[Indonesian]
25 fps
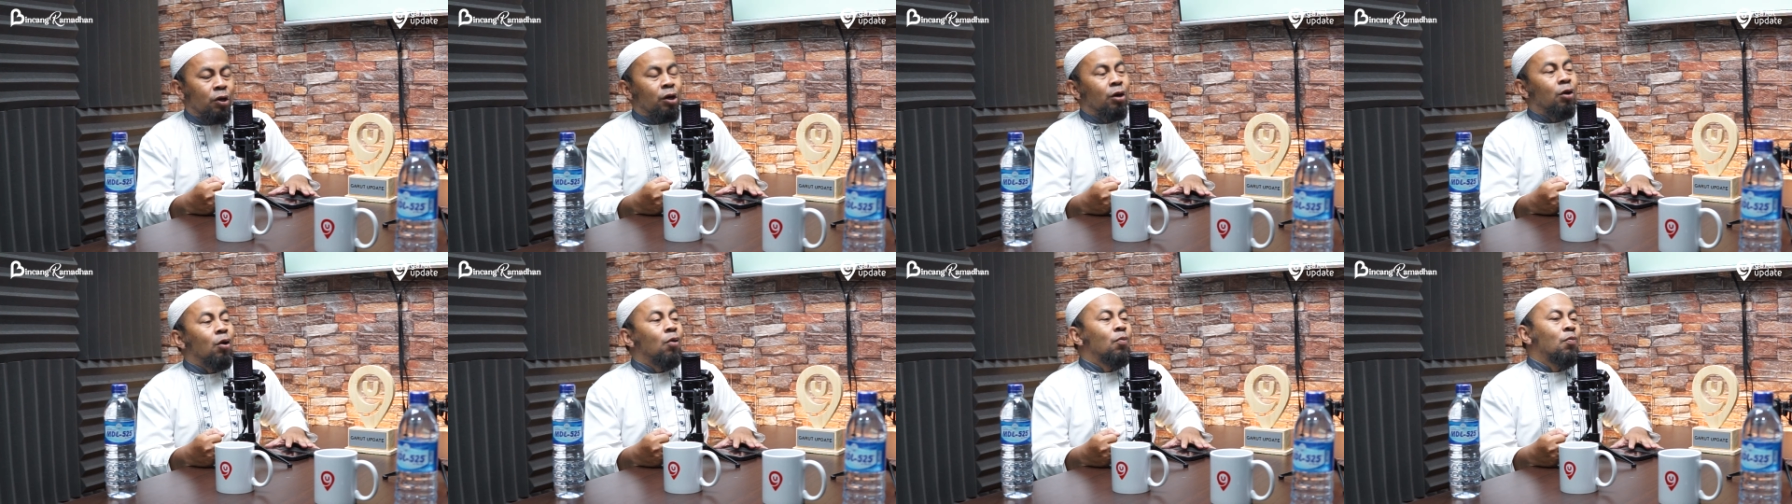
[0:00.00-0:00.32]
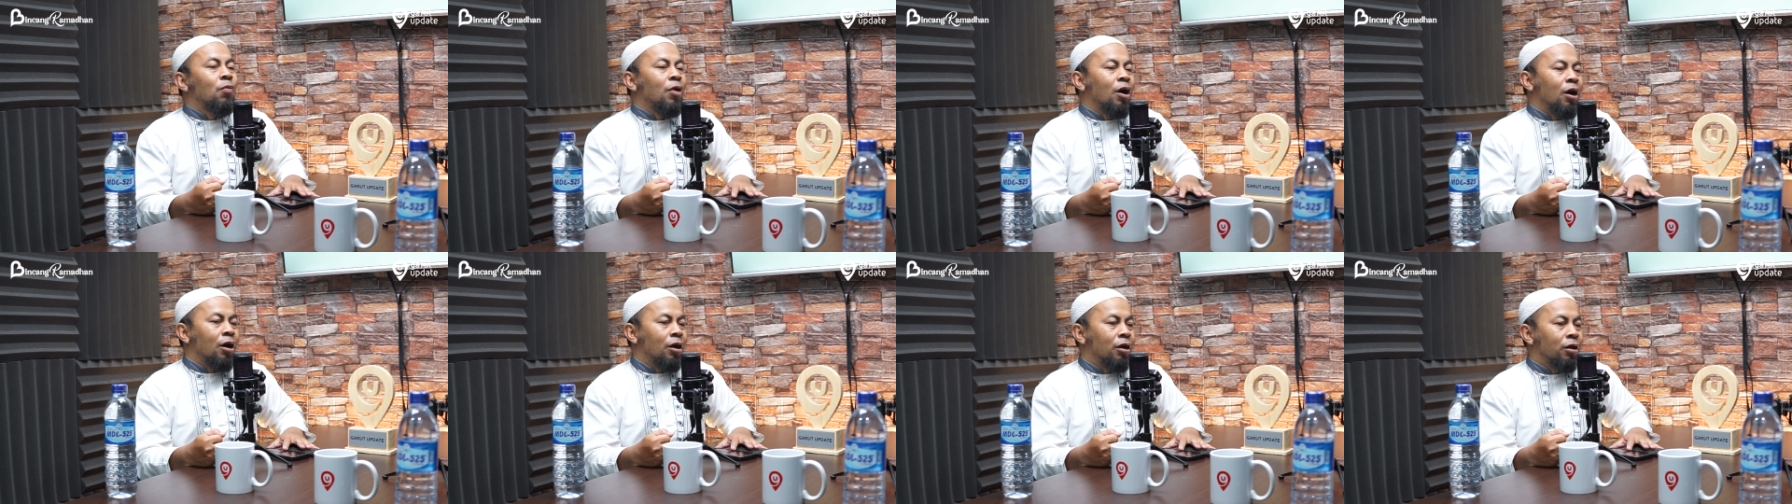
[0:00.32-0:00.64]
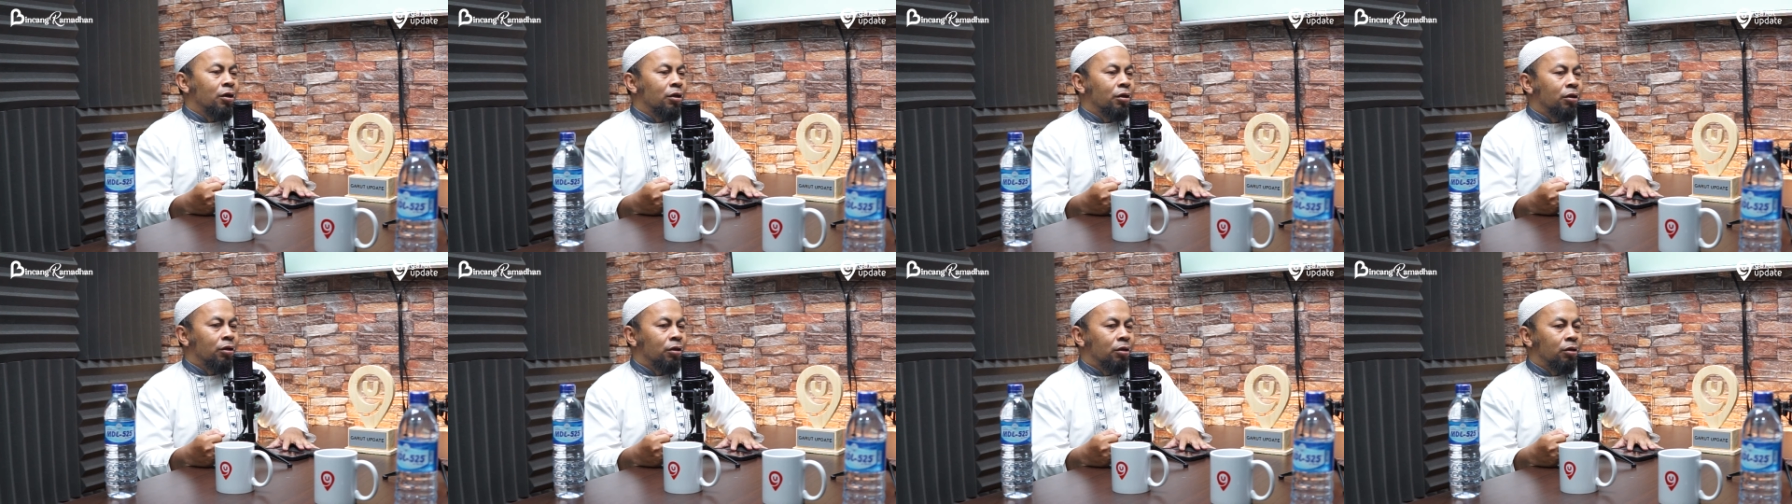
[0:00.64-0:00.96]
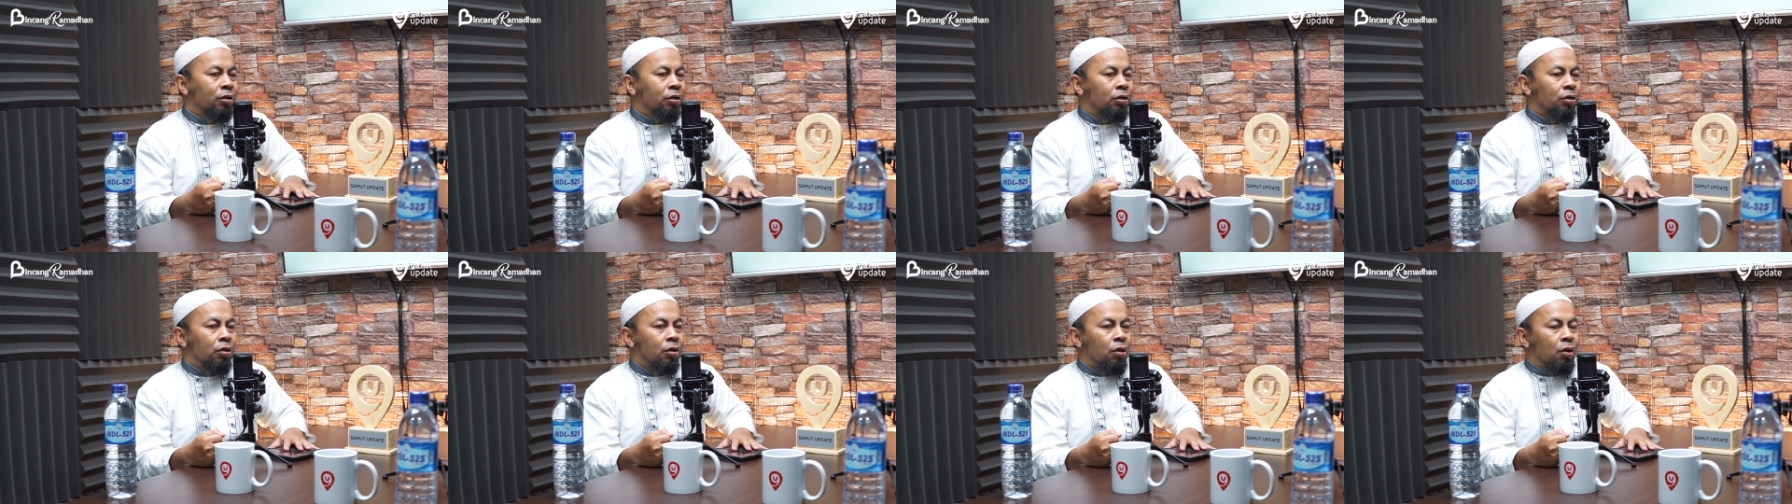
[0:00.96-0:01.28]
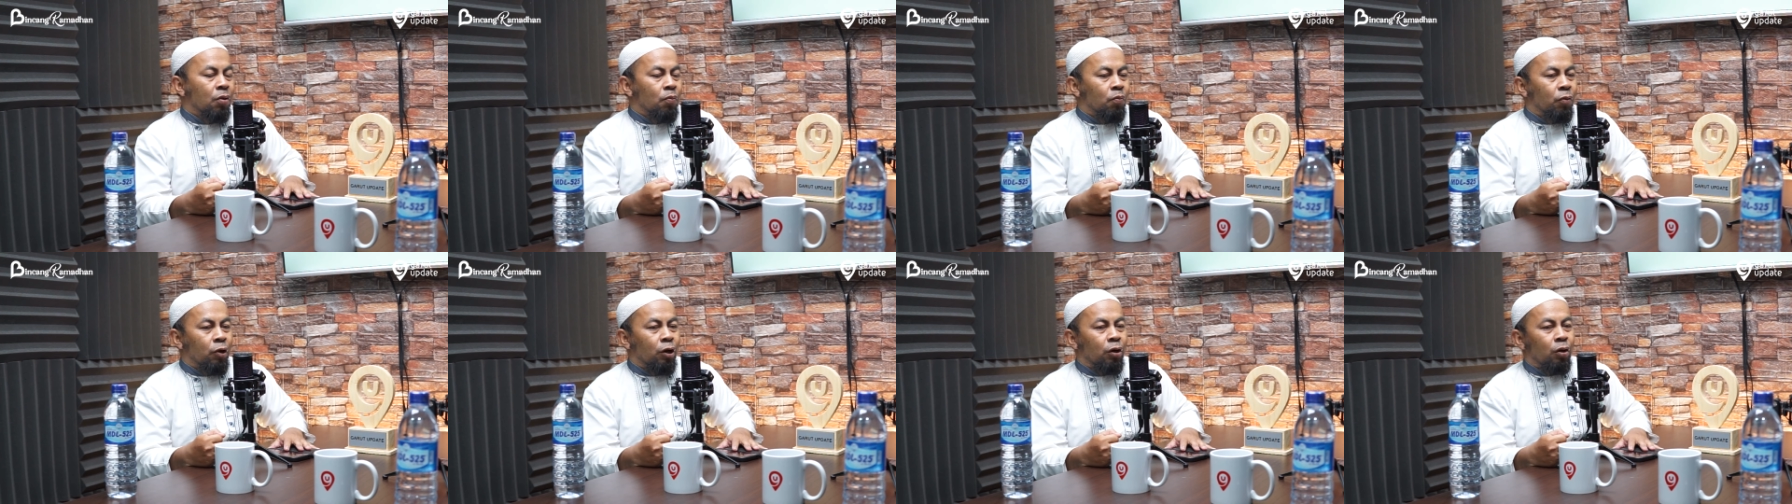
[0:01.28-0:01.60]
berlomba.
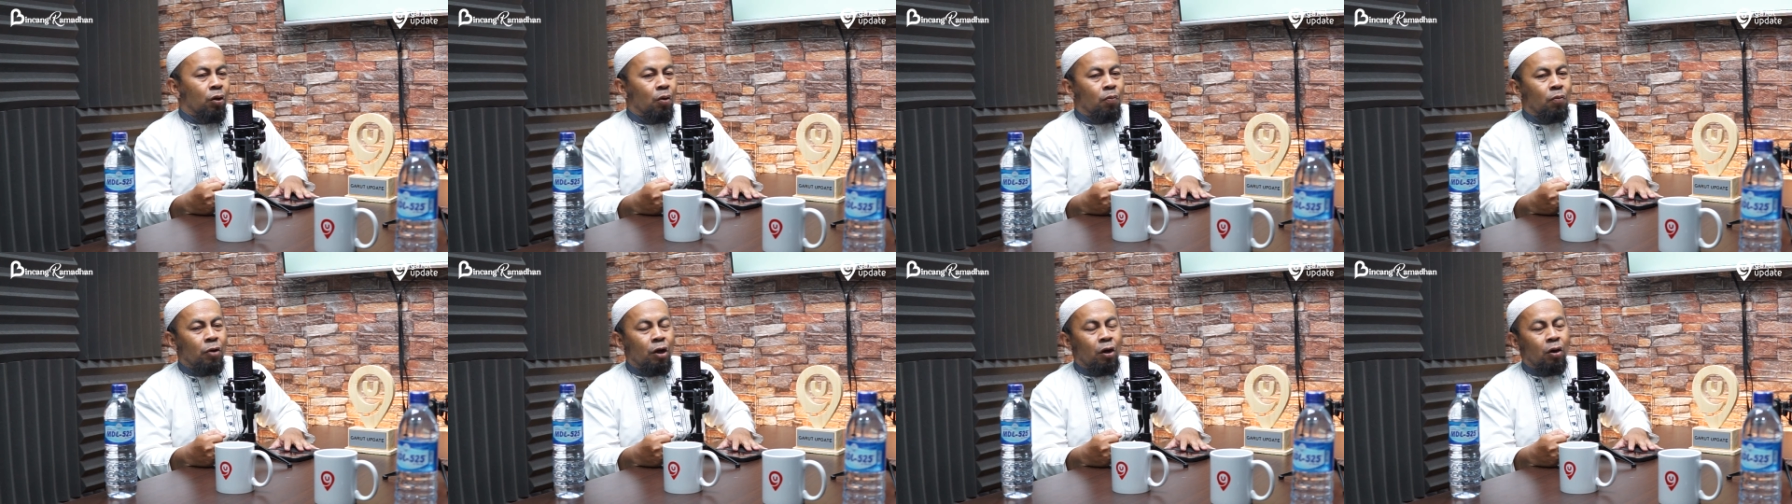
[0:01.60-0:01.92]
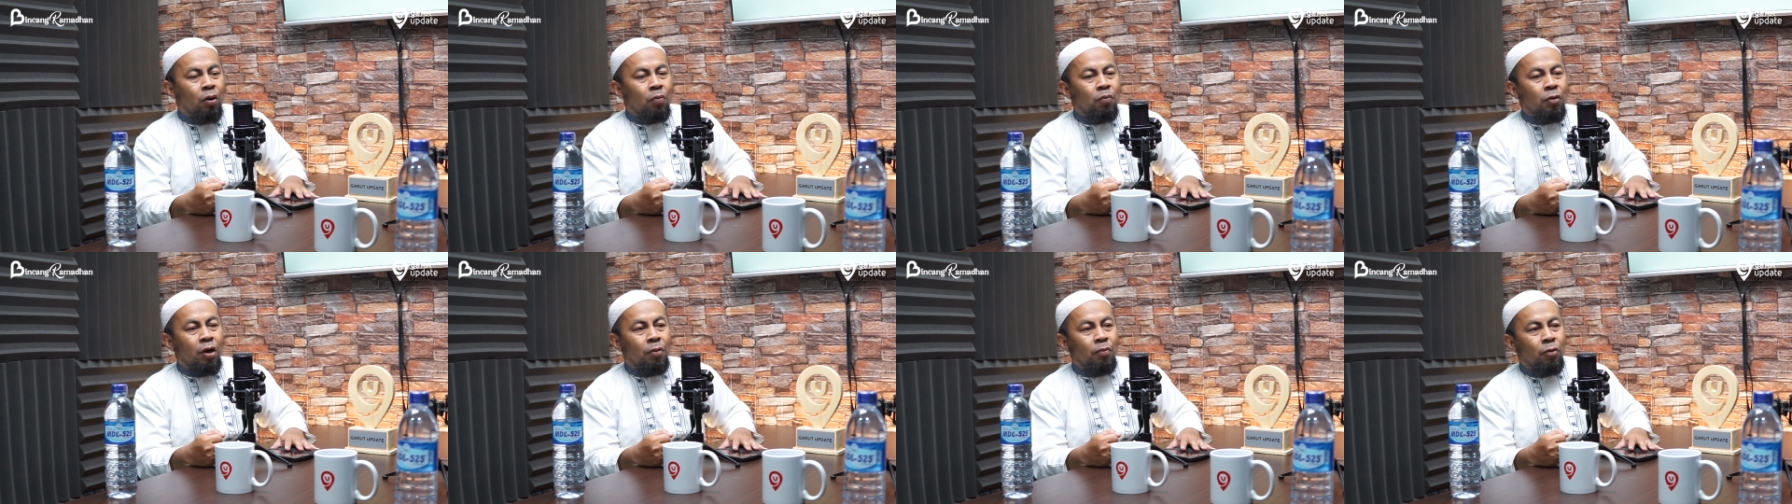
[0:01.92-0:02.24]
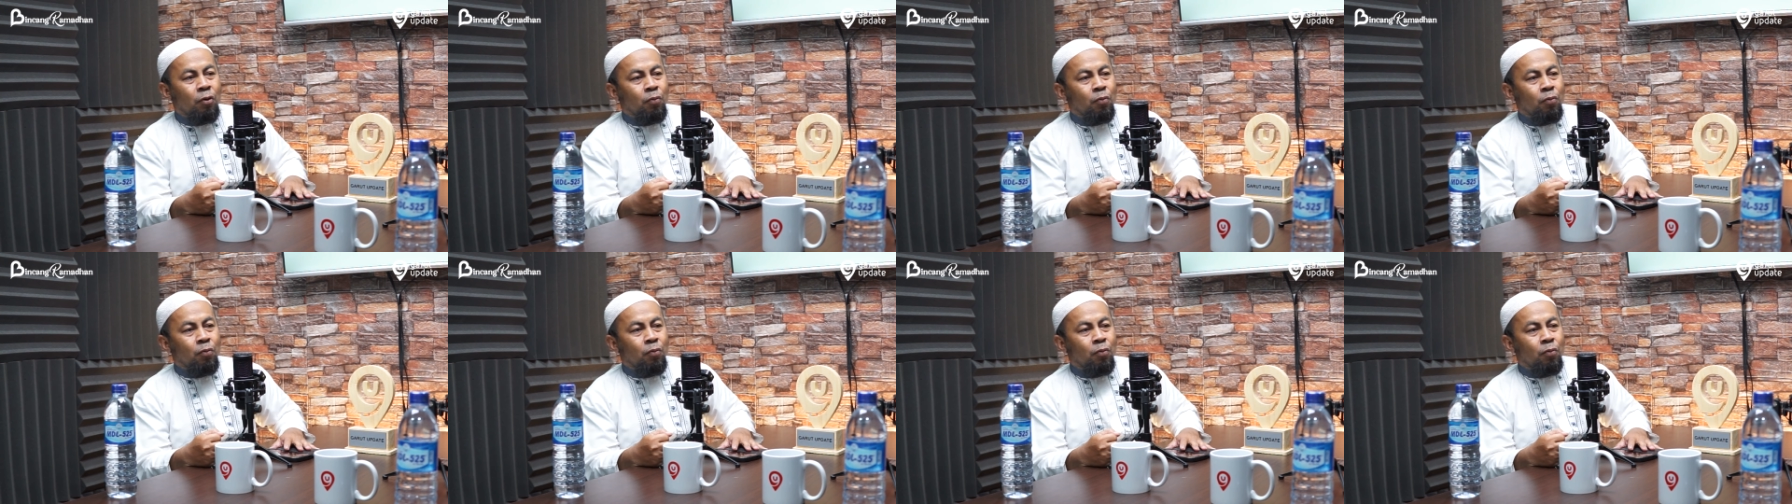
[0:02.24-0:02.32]
Berlomba-lomba